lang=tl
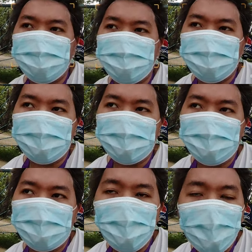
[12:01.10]
nga uh,
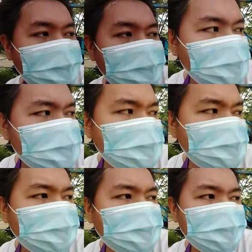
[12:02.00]
moments
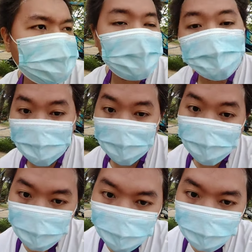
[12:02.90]
magpicture
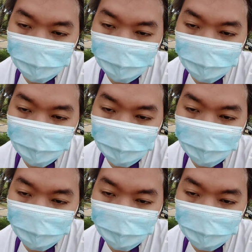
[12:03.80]
picture